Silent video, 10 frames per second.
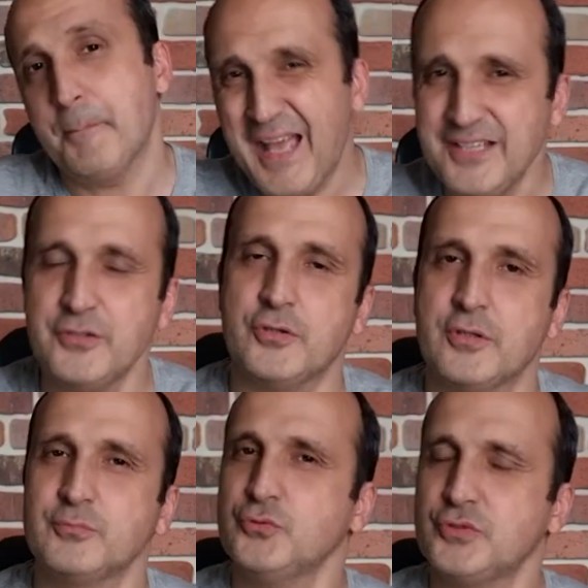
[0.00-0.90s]
ben
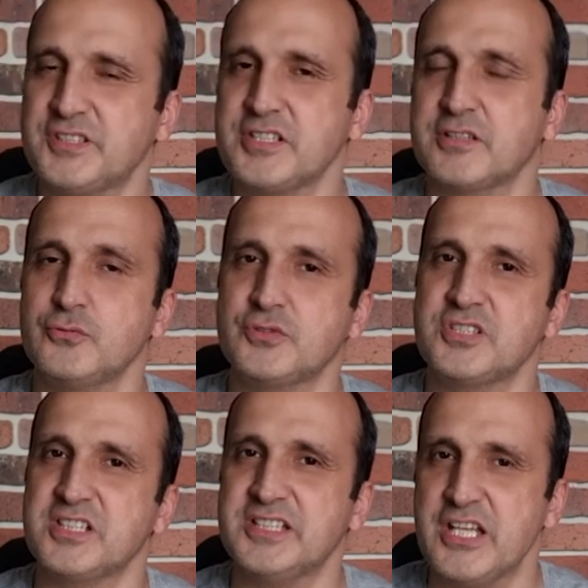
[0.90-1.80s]
diyor bu üreticiden
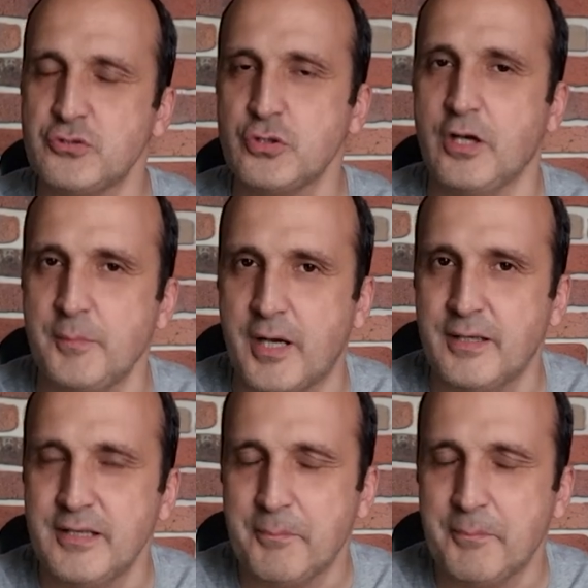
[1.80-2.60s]
üreticiye değişiyor ama